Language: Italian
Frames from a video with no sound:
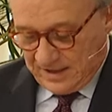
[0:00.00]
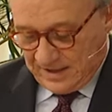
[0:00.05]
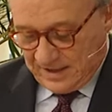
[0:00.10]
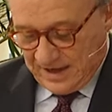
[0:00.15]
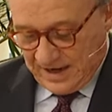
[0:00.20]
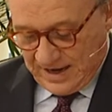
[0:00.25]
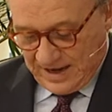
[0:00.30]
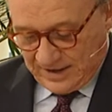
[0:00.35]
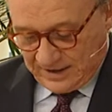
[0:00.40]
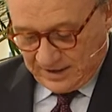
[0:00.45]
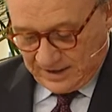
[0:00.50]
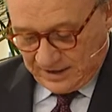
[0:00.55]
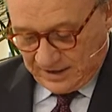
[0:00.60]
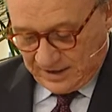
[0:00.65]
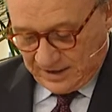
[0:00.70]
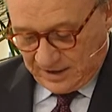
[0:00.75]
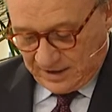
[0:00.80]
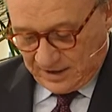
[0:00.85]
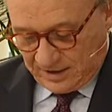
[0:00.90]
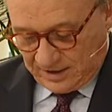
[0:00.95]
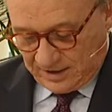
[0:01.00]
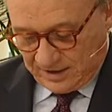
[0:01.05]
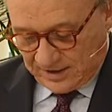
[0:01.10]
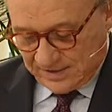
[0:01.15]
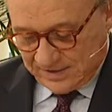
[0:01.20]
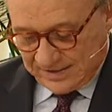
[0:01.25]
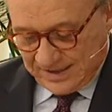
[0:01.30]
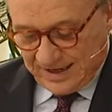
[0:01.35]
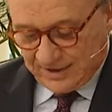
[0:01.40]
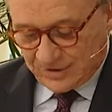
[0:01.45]
e anche che
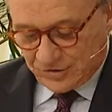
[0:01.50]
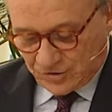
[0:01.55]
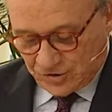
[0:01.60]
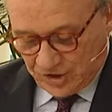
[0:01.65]
sta al